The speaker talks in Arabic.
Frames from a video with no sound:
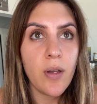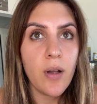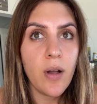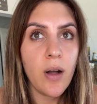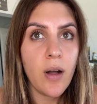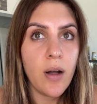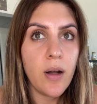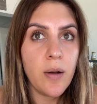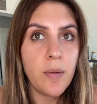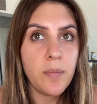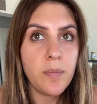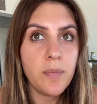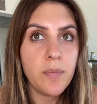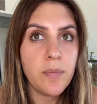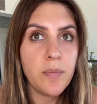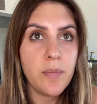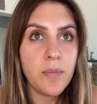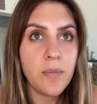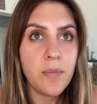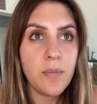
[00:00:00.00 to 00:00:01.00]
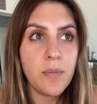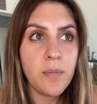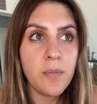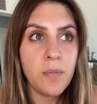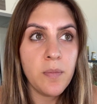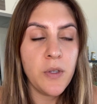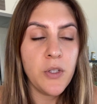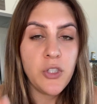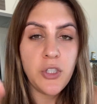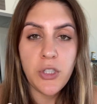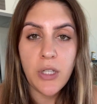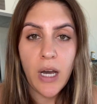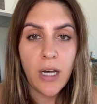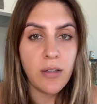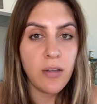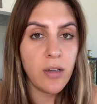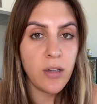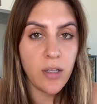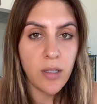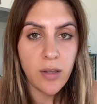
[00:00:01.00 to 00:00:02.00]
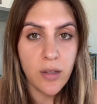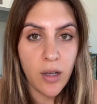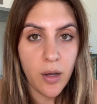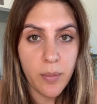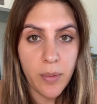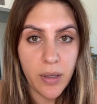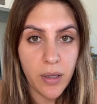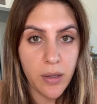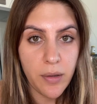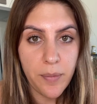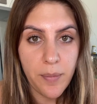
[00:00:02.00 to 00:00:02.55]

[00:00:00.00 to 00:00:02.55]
ام يجي عدل قدامك